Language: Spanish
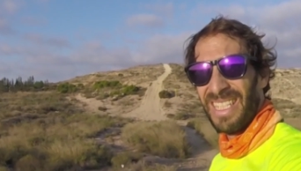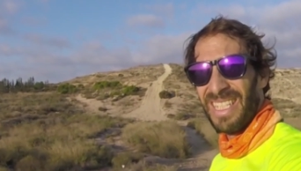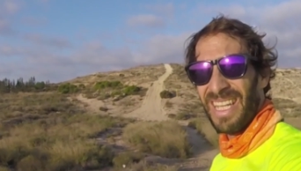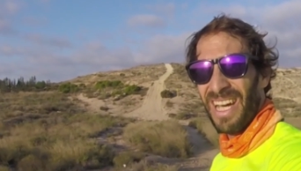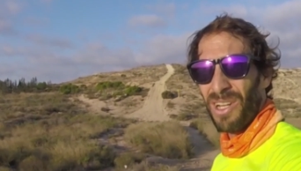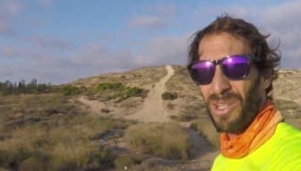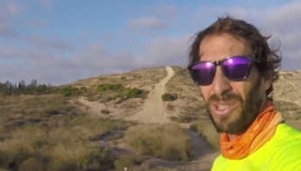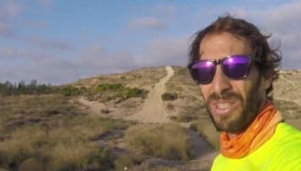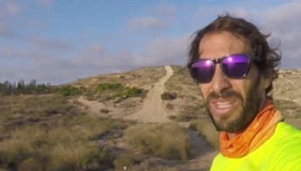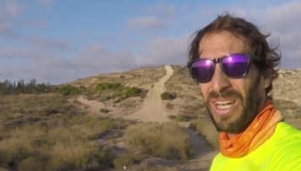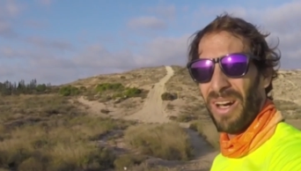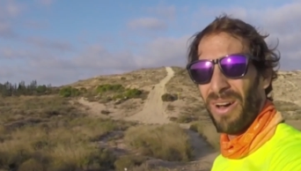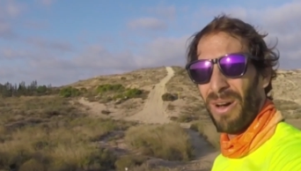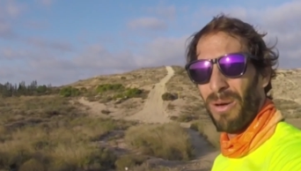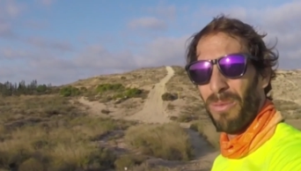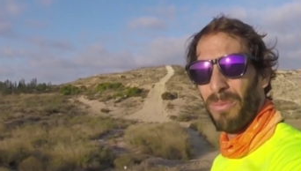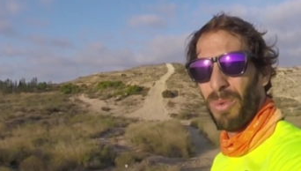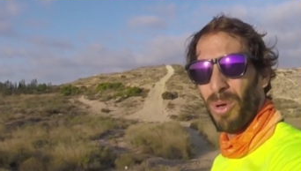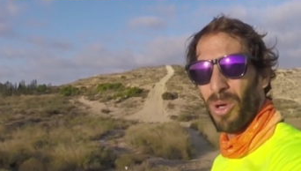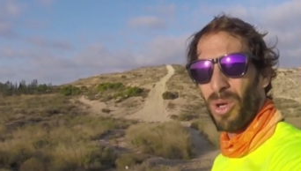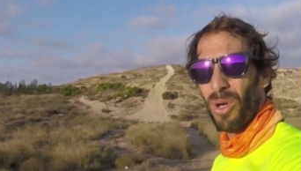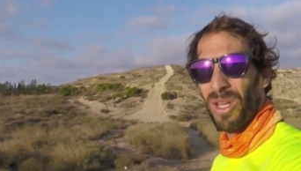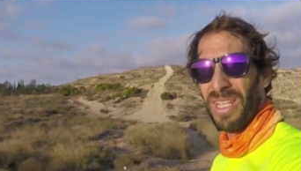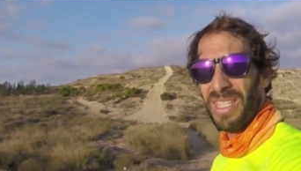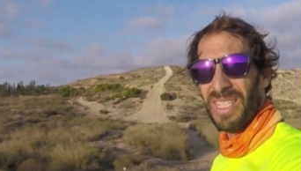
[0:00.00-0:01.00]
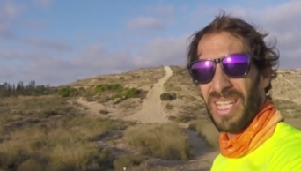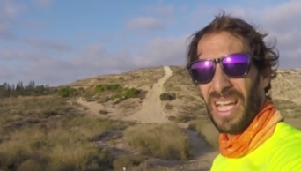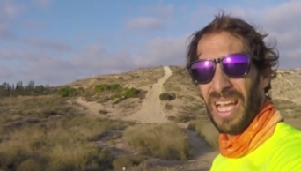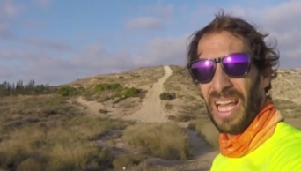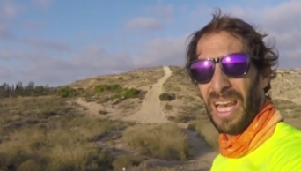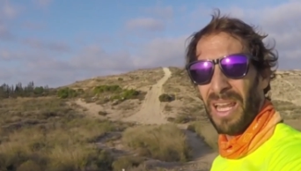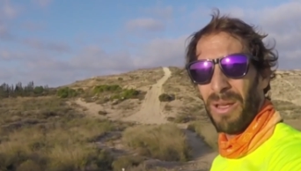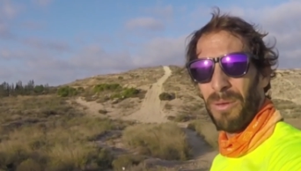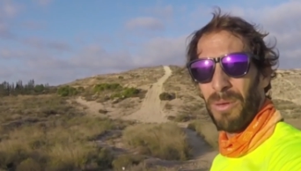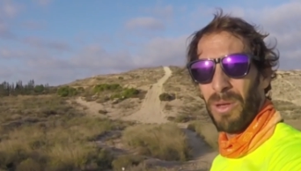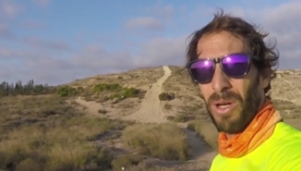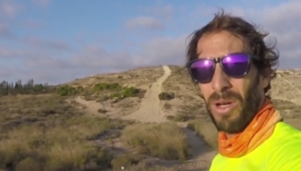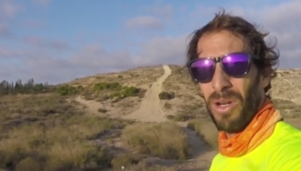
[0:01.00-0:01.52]
ya notaba un poco de
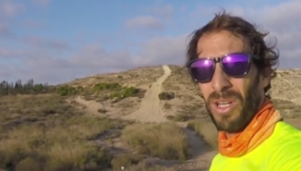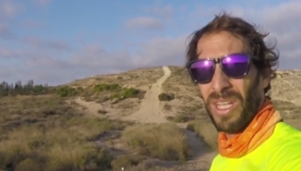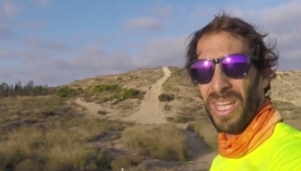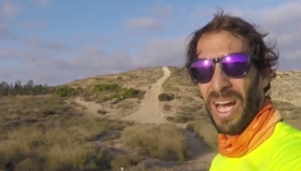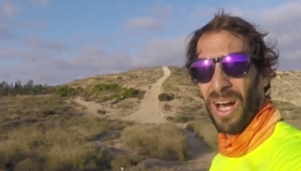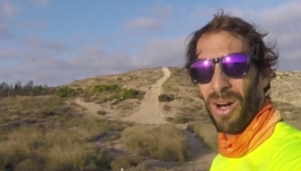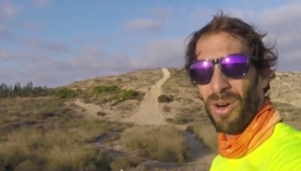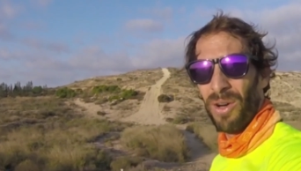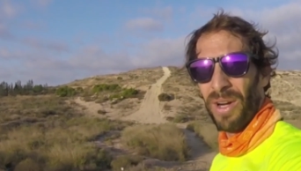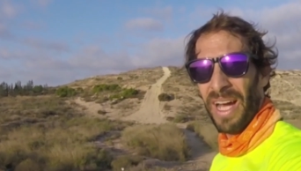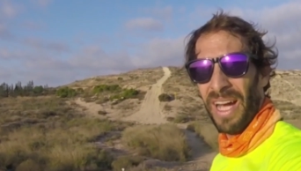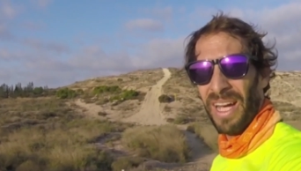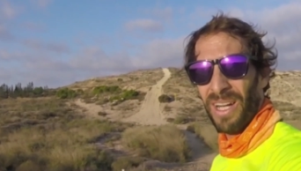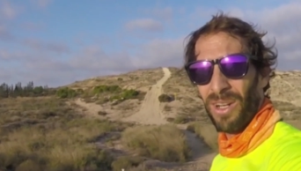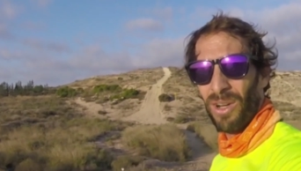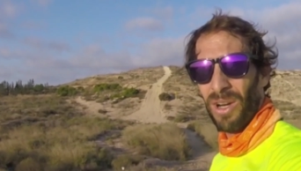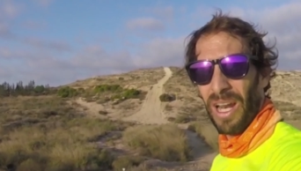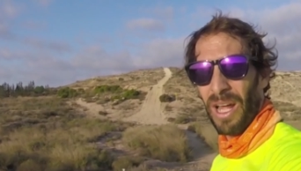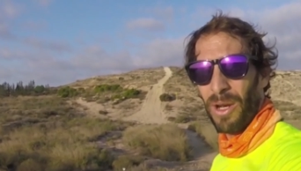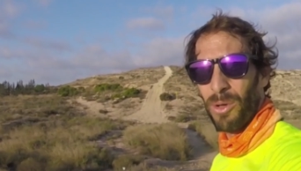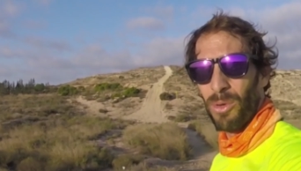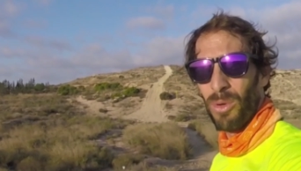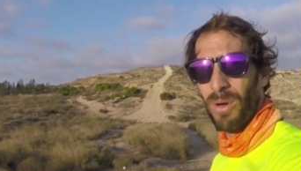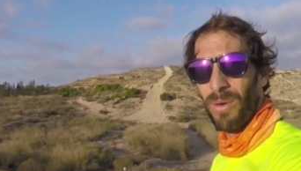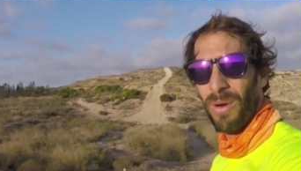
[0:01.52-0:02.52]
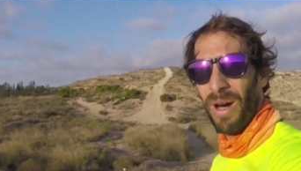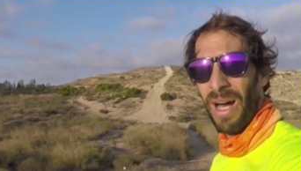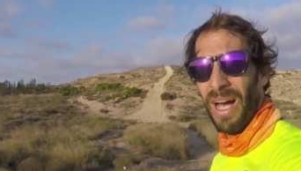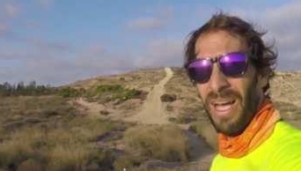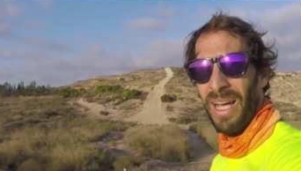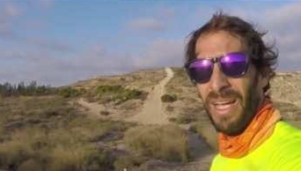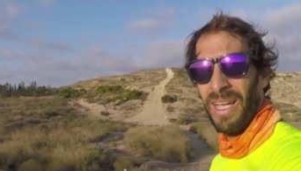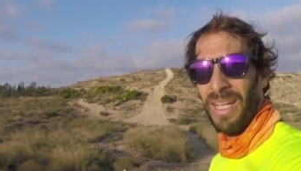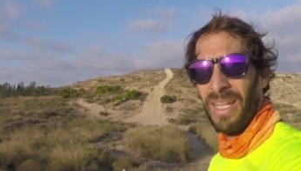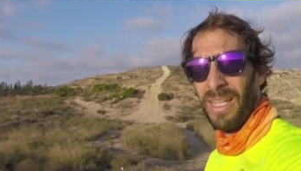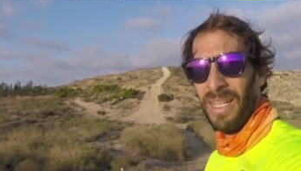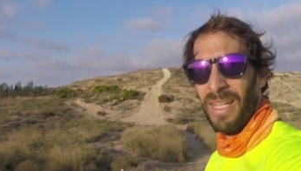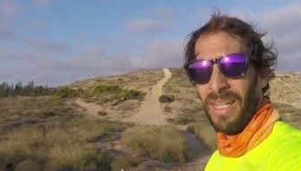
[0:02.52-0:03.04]
desequilibrio y ahora con la nueva
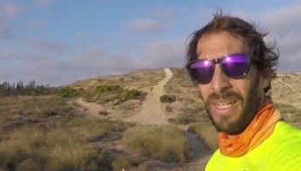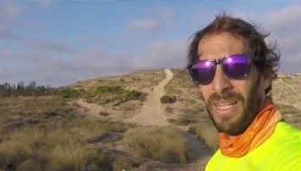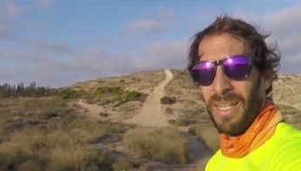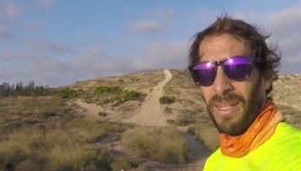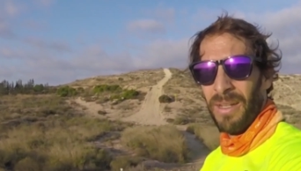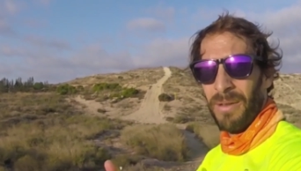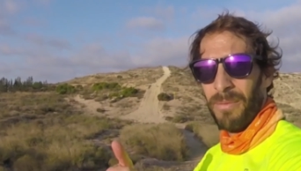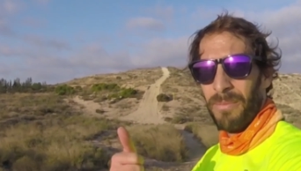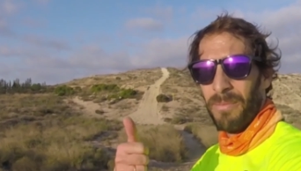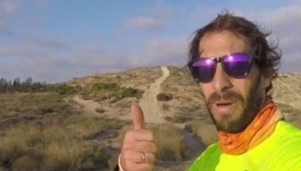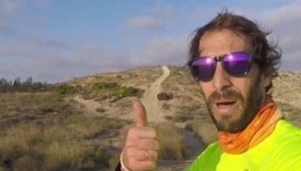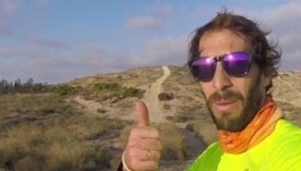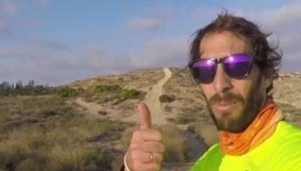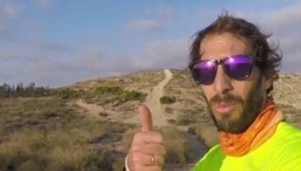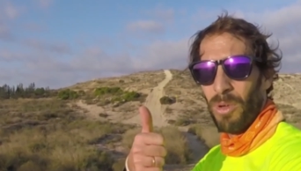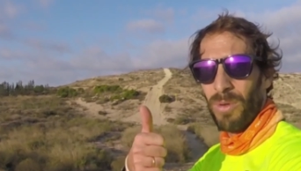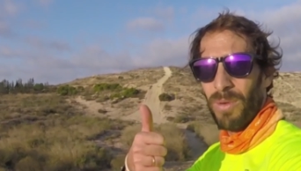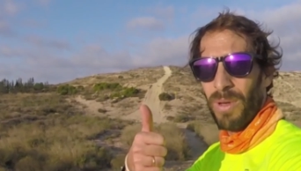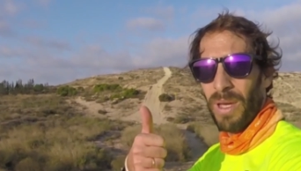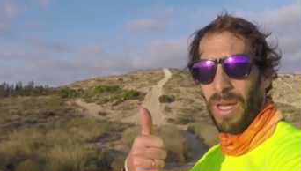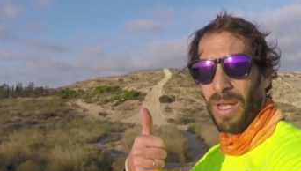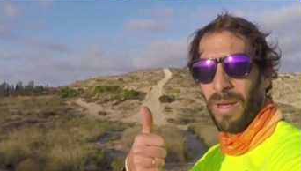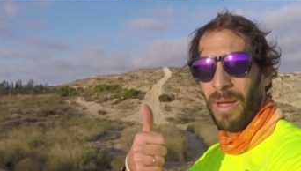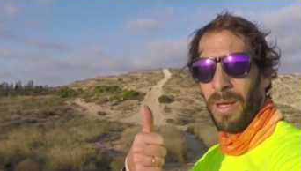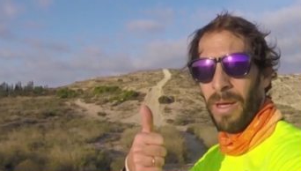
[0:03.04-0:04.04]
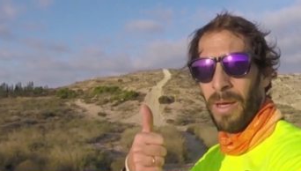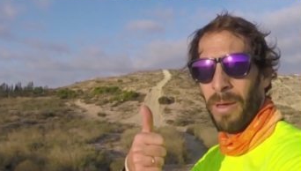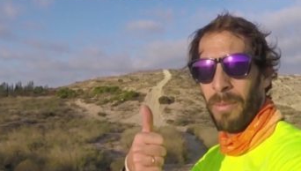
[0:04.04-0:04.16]
va muy bien.